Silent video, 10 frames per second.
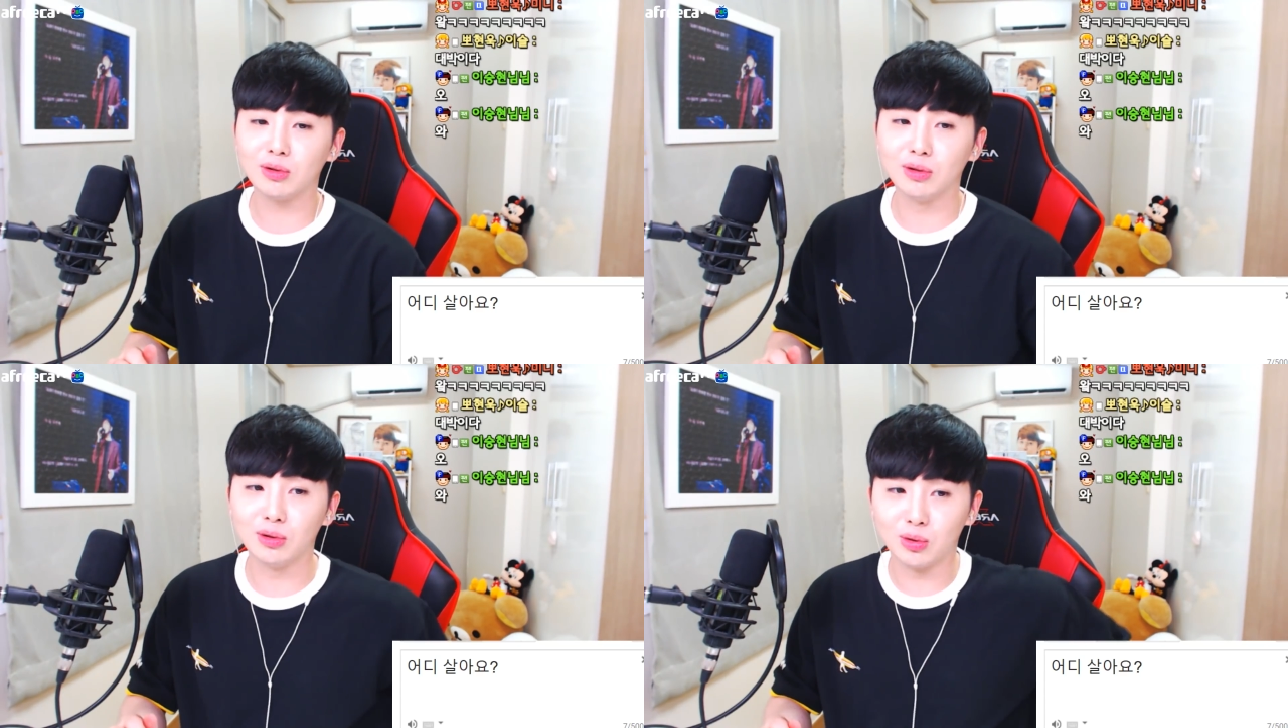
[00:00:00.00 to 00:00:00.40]

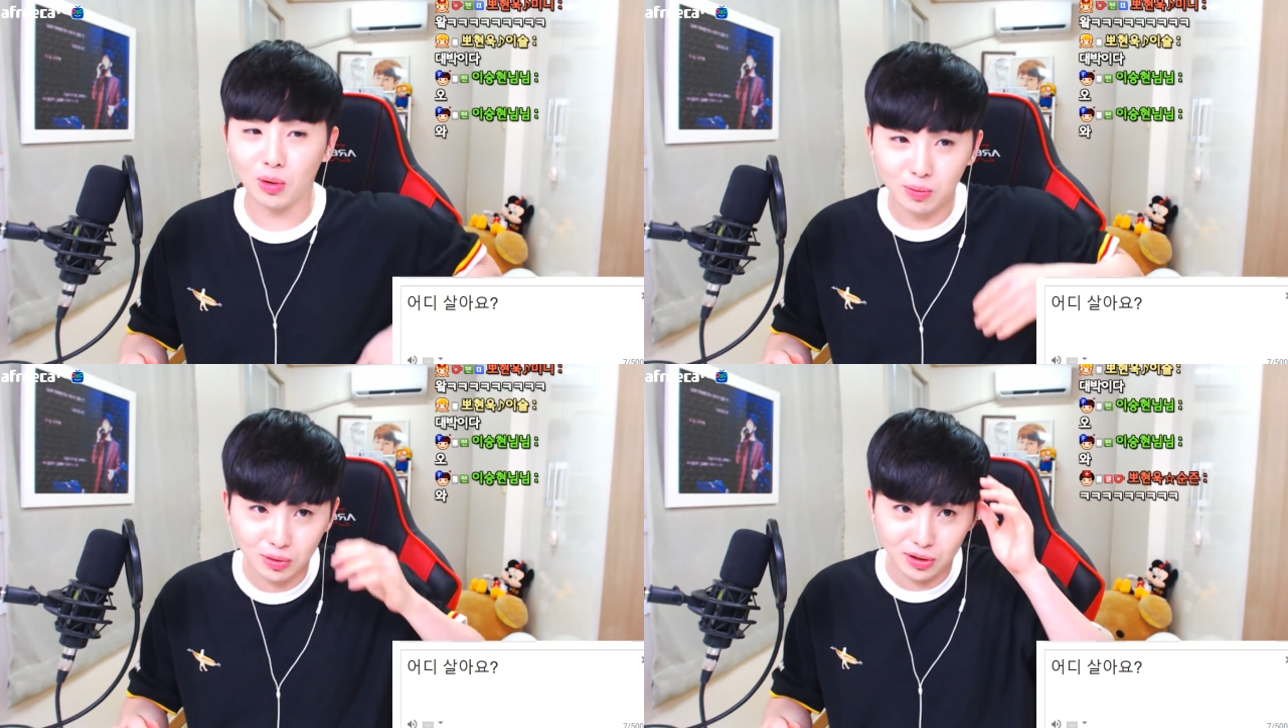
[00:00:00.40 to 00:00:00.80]
그
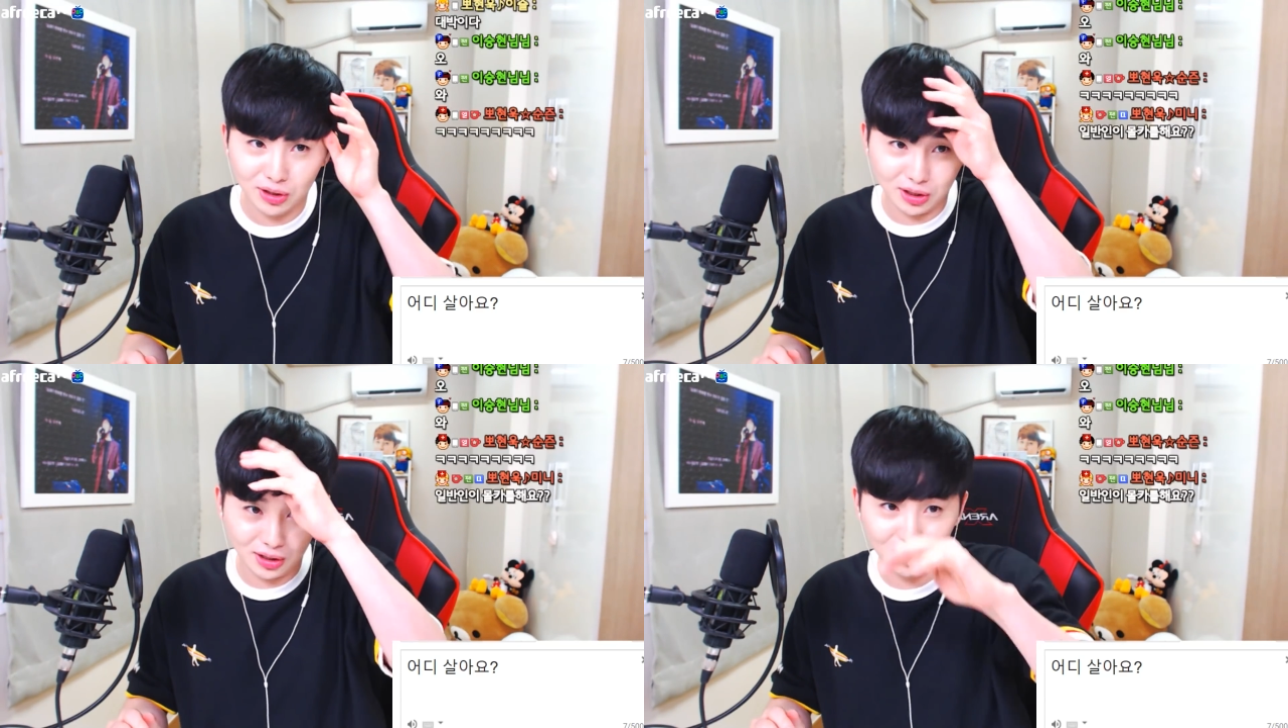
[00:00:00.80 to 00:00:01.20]
저분은
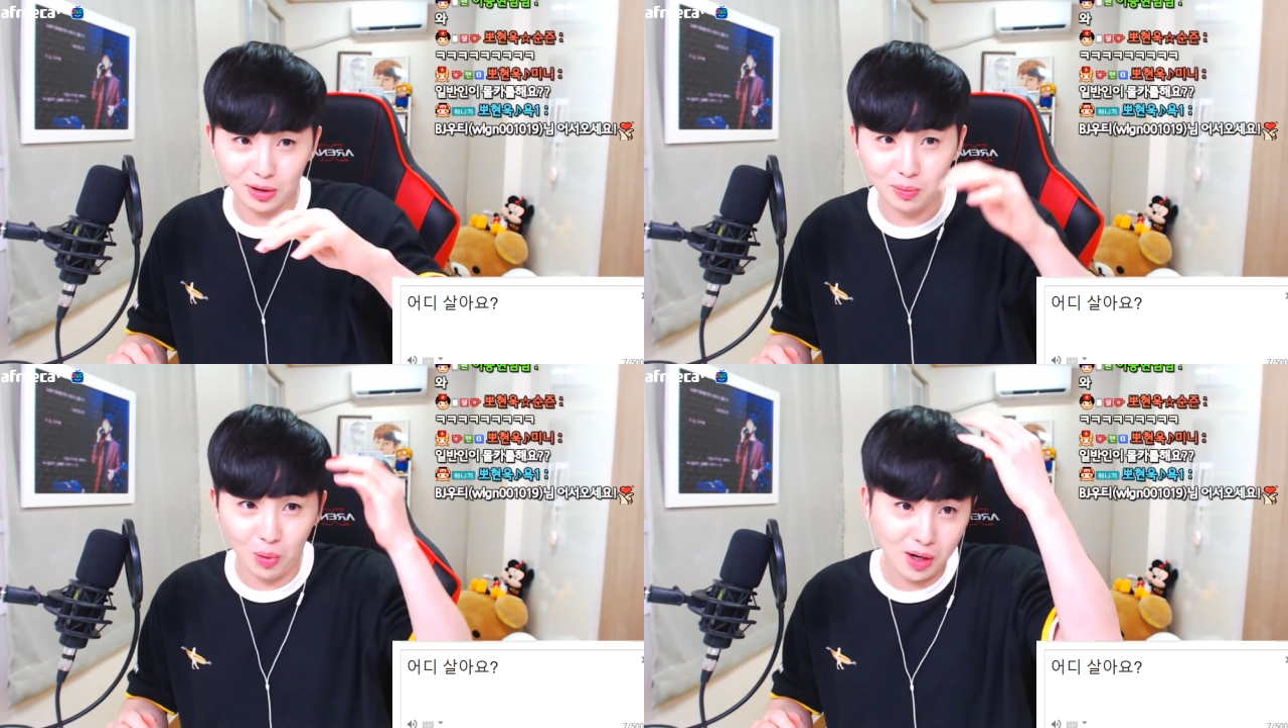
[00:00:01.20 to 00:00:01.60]
이제 그
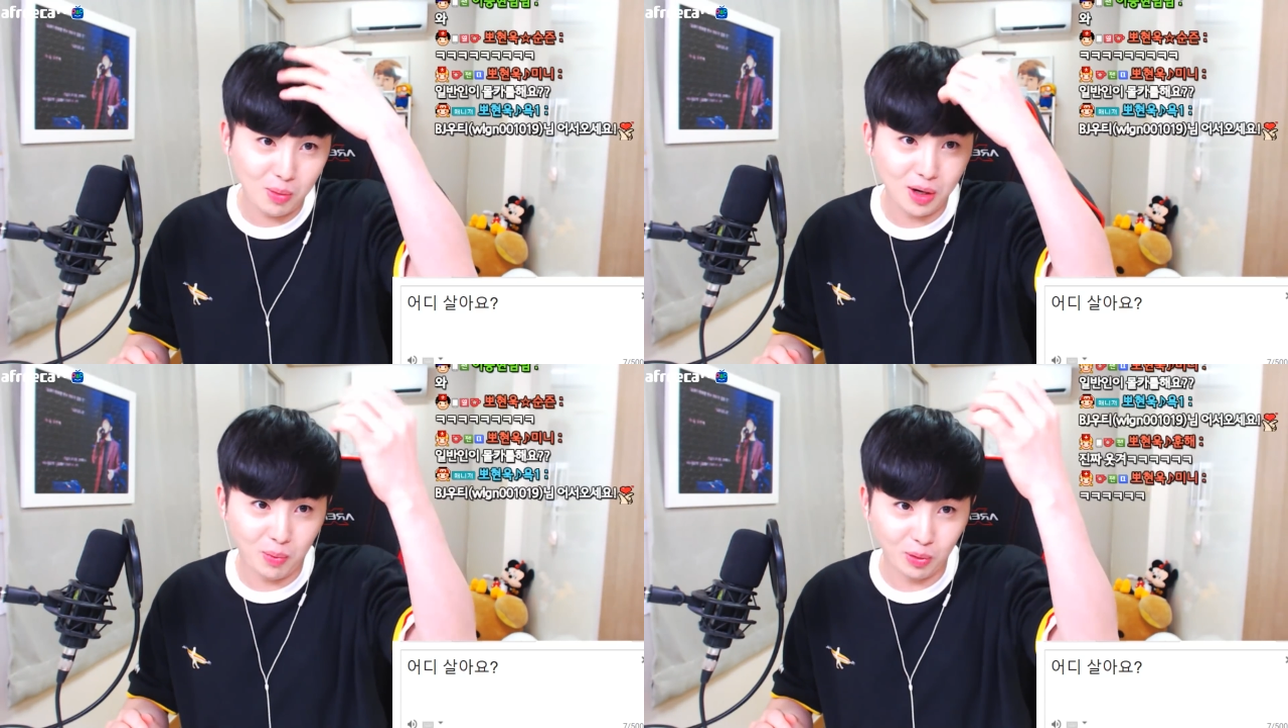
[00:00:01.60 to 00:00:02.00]
몰래
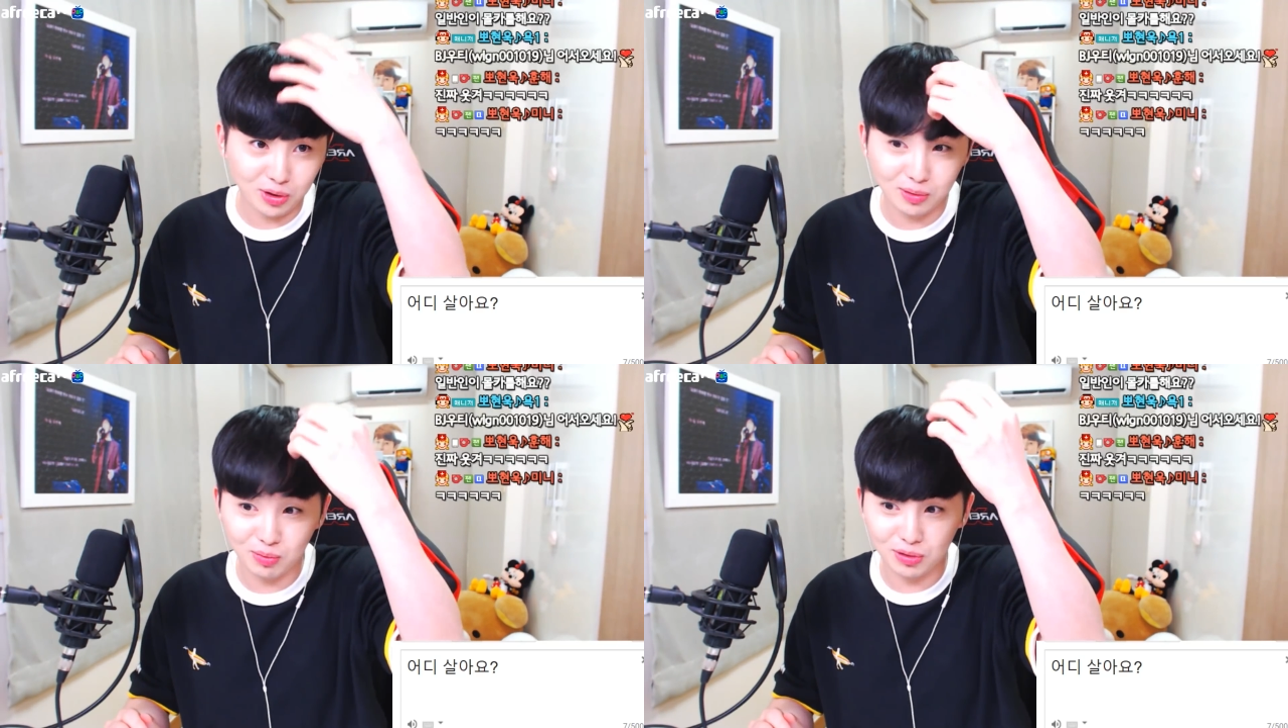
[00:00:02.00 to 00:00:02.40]
몰래
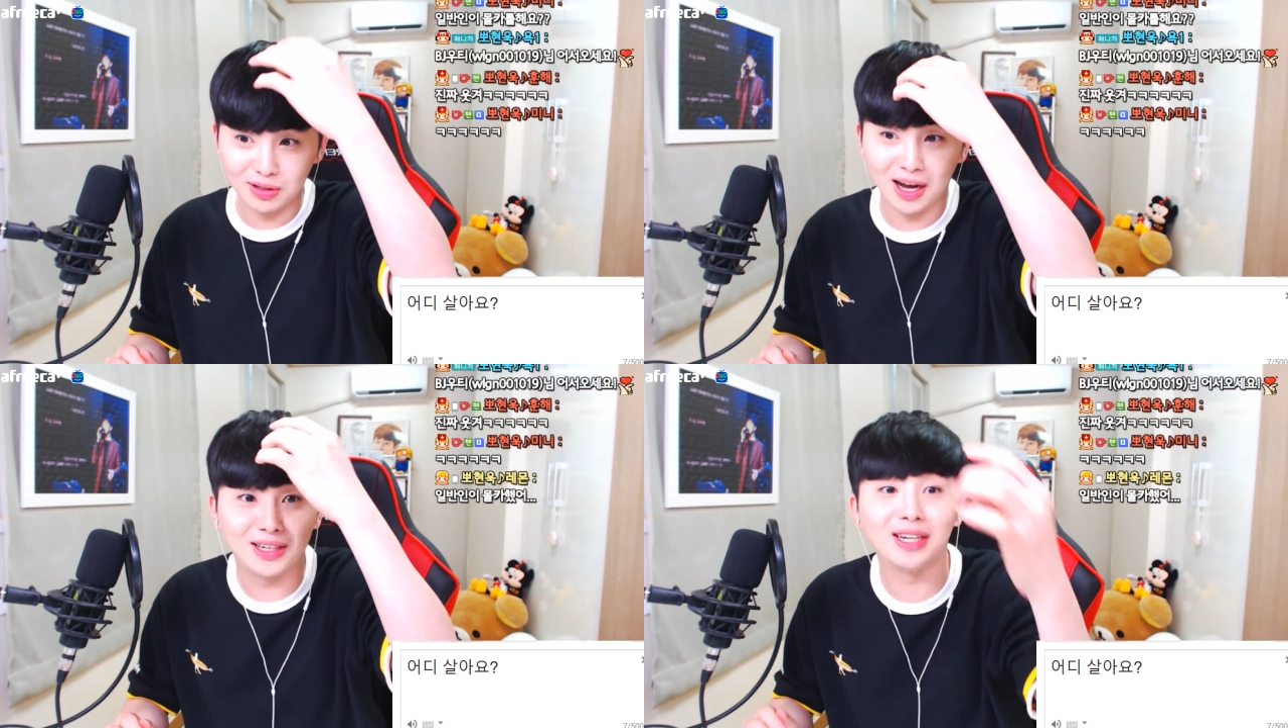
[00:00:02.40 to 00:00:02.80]
보시는
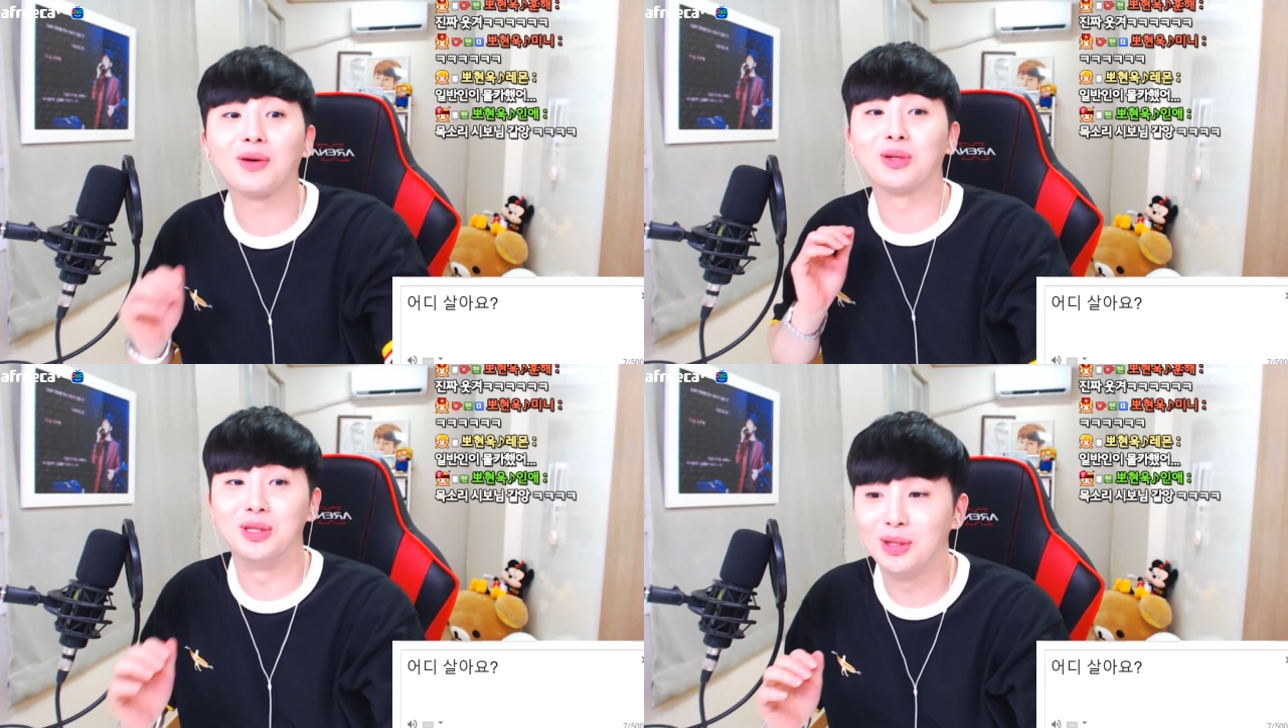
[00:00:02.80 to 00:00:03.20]
분인가
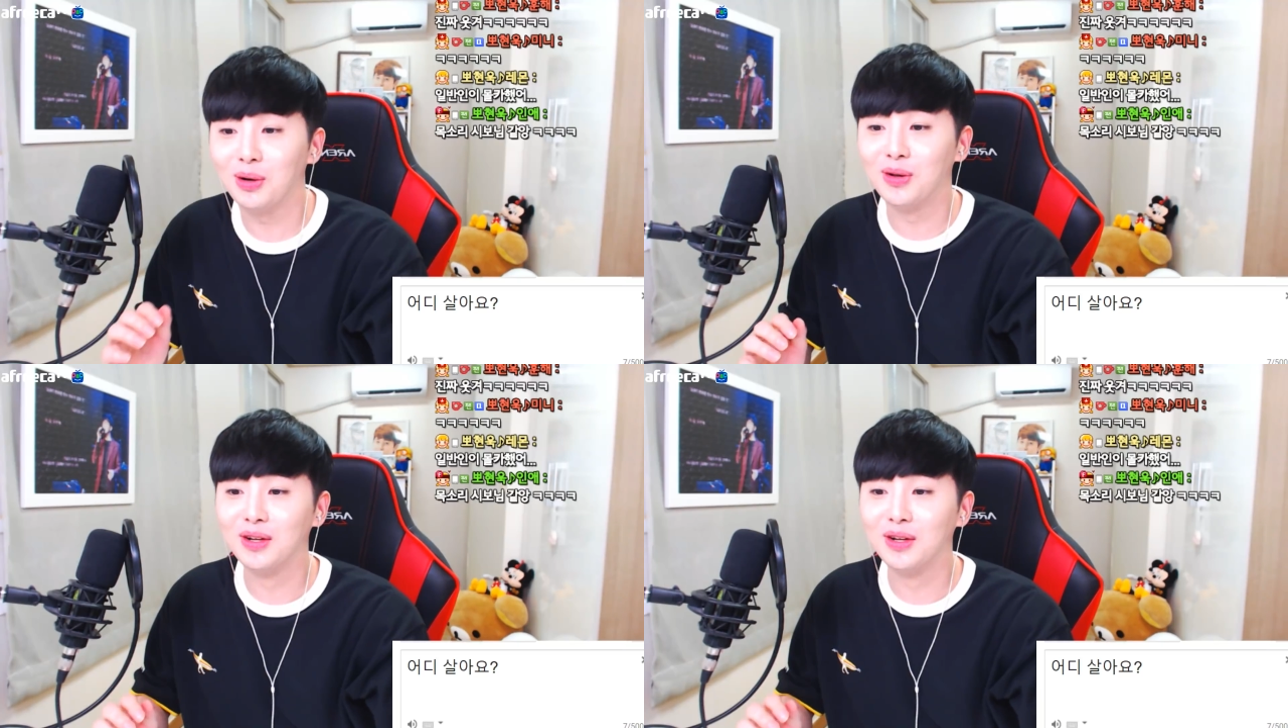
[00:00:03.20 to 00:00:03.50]
그랬거든요.